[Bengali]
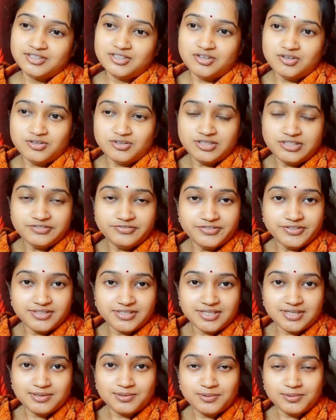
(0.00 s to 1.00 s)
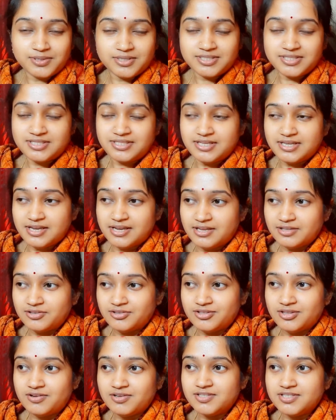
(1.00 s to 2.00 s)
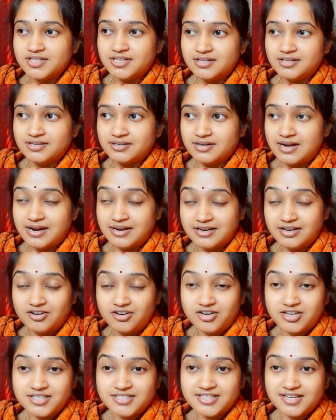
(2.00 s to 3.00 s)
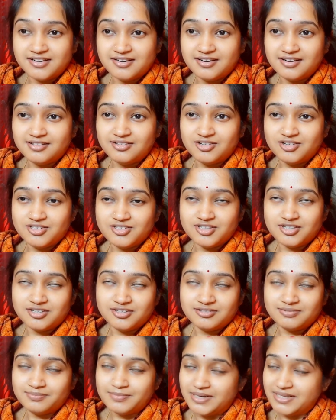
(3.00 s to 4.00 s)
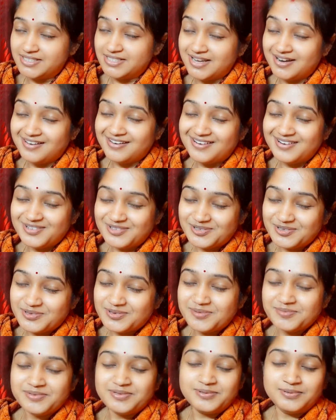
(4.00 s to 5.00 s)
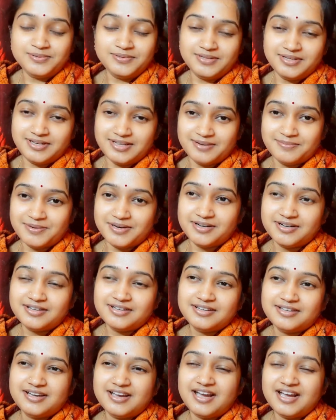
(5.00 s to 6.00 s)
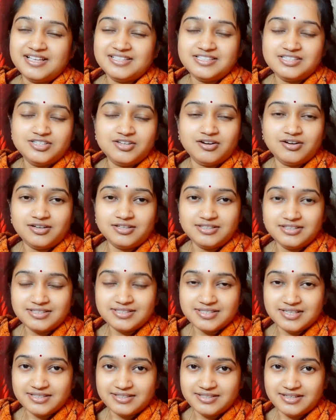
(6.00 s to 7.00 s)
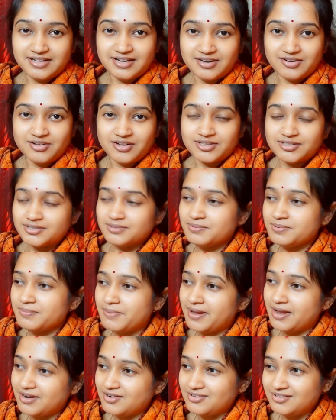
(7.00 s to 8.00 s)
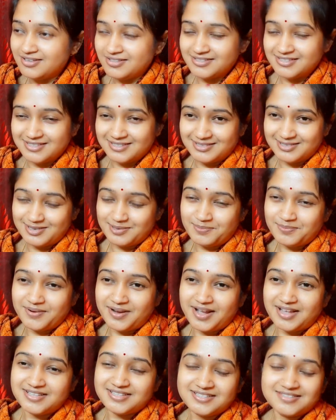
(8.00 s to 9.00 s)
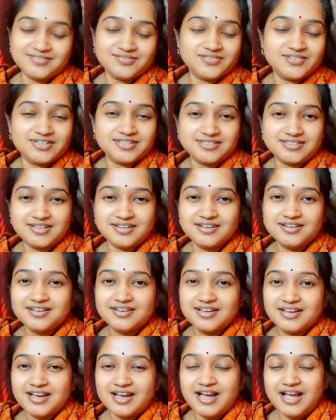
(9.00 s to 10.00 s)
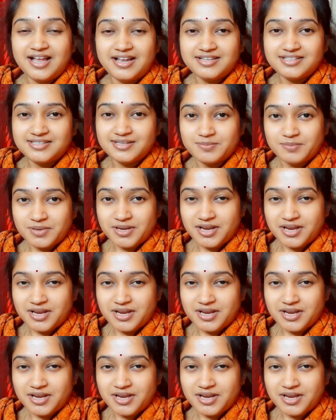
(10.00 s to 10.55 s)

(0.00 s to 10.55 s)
ওর টিফিনটা করেছি ঠিকই কিন্তু তাও রান্নাঘরে জানালা দরজা মানে জানালাগুলোও আমি খুলিনি আমার আজকে সকাল থেকে জানি না কেন একদমই ভালো লাগছে না সব কাজে আমার একটা আলসেমি